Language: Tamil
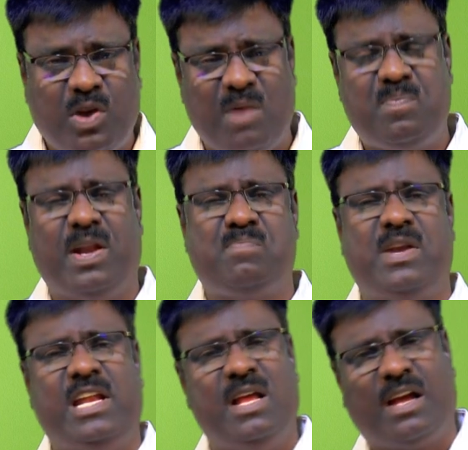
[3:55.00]
புறப்பட
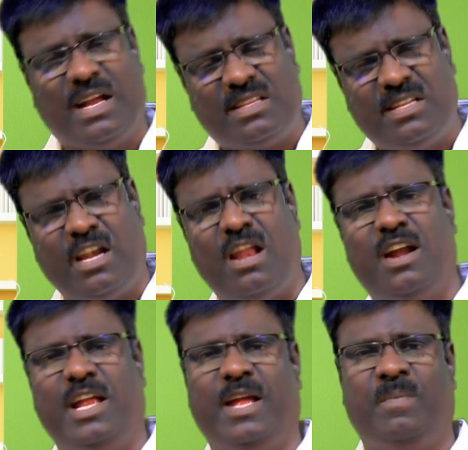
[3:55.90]
பண்ணின கர்த்தர்
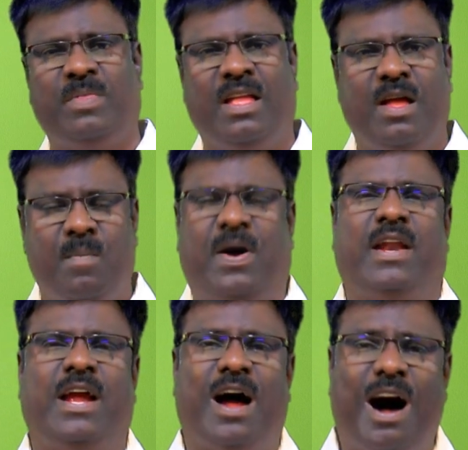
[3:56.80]
நானே
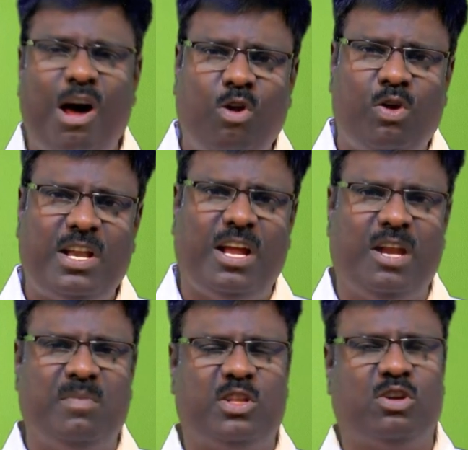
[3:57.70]
பாருங்க ஆலோட்டிகள்
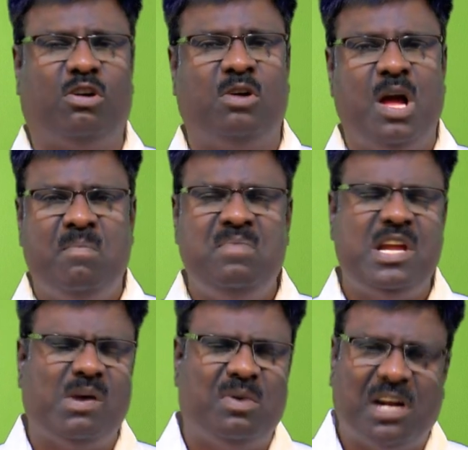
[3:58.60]
நிமித்தம்
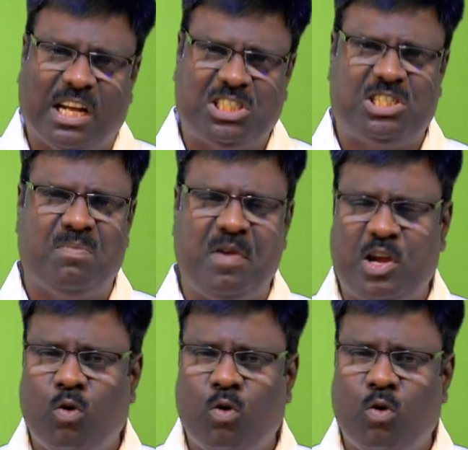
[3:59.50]
மிகவும் கஷ்டப்பட்டு